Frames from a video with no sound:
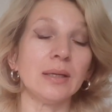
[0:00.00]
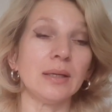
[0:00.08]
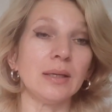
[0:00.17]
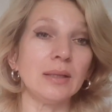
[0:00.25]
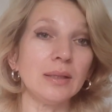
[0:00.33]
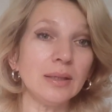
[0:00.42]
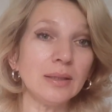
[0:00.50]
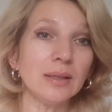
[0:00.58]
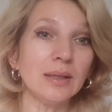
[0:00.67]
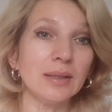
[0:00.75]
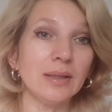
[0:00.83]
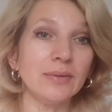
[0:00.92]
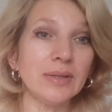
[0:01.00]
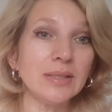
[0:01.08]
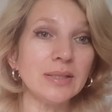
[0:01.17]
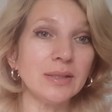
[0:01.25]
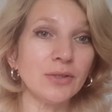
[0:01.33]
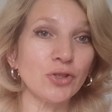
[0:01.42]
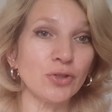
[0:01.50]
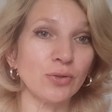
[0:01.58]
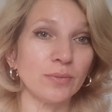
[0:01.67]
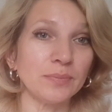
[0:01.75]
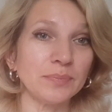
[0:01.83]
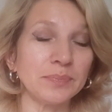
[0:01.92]
Итак, давайте
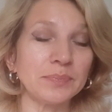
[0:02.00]
начнем.